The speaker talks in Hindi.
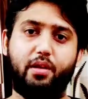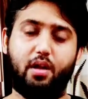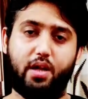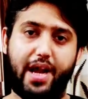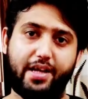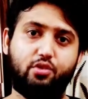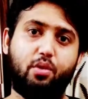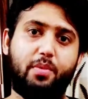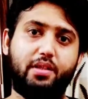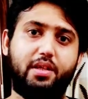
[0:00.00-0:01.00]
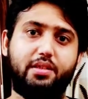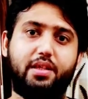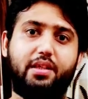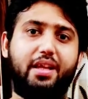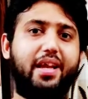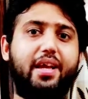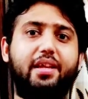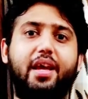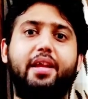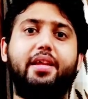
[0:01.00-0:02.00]
एड्स को बंद कर सकते हैं लेकिन
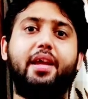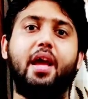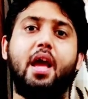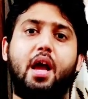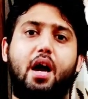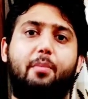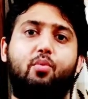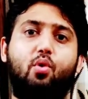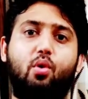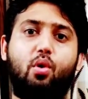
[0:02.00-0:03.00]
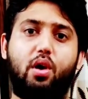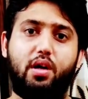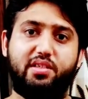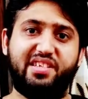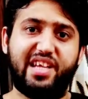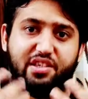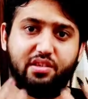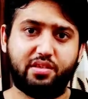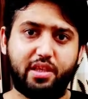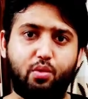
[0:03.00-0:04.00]
यार ये आपको
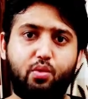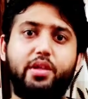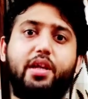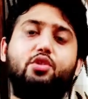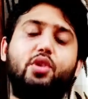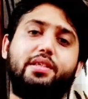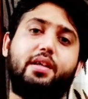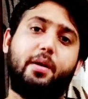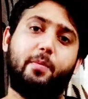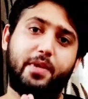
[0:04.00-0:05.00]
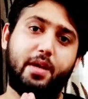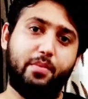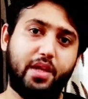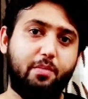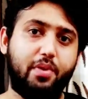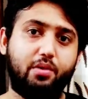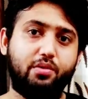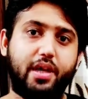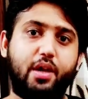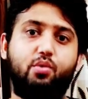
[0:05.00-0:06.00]
सजेशन के थ्रू इनका जो ऐसे अपना मी
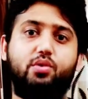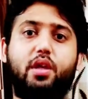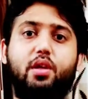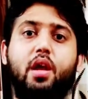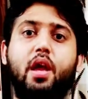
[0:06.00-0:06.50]
ब्राउज़र है उसके